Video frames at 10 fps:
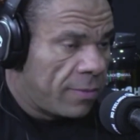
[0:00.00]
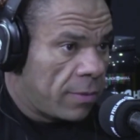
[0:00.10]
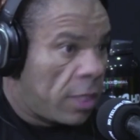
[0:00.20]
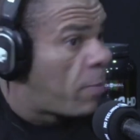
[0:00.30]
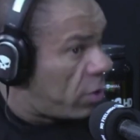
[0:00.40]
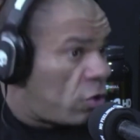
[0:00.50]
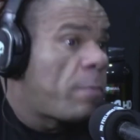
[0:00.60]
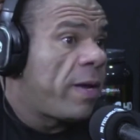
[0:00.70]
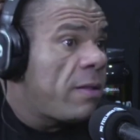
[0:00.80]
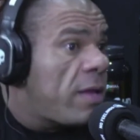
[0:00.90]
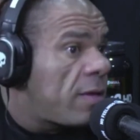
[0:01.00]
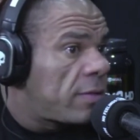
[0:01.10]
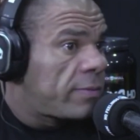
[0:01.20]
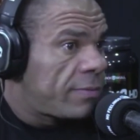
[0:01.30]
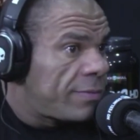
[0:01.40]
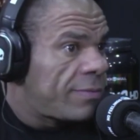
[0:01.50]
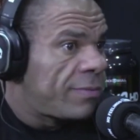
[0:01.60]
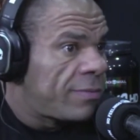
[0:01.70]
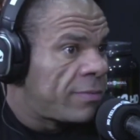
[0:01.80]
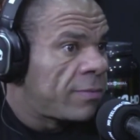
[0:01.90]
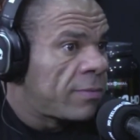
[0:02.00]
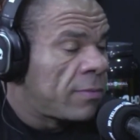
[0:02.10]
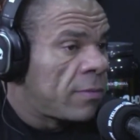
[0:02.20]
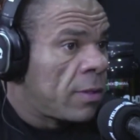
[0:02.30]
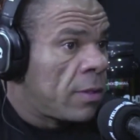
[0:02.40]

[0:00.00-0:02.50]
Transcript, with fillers: Que pode surpreender. Sim.